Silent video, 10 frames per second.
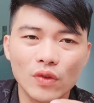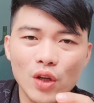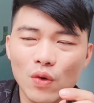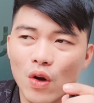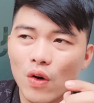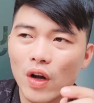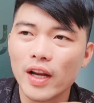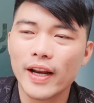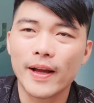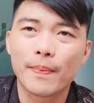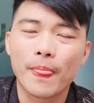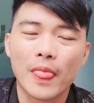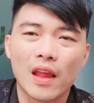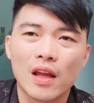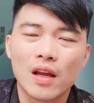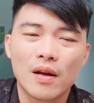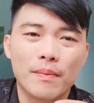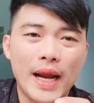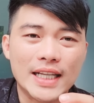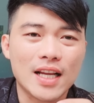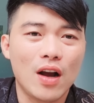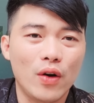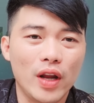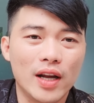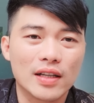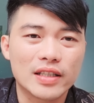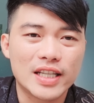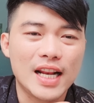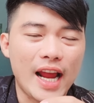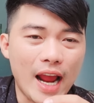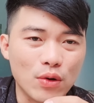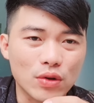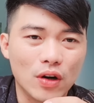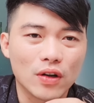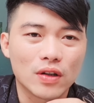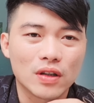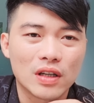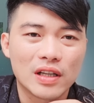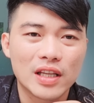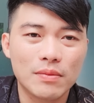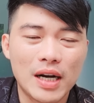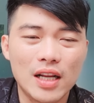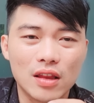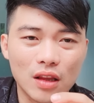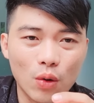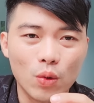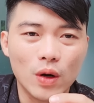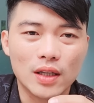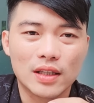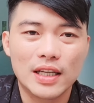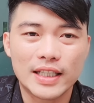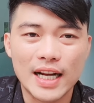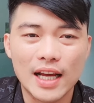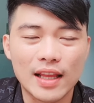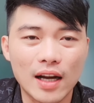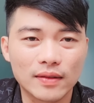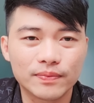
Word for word: chú nói còn nói thế này nè mạng xã hội chỉ là ảo thôi nhưng mà đi tù thì sẽ là thật